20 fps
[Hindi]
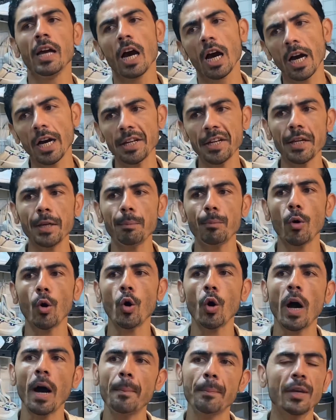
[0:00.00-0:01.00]
गरीब हो
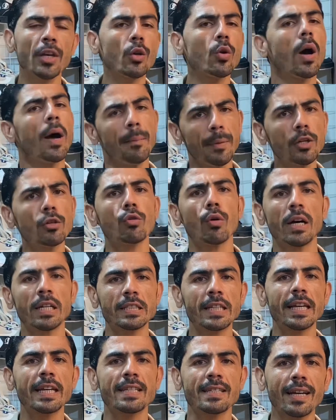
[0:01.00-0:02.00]
अमीर अमीर तो हर जगह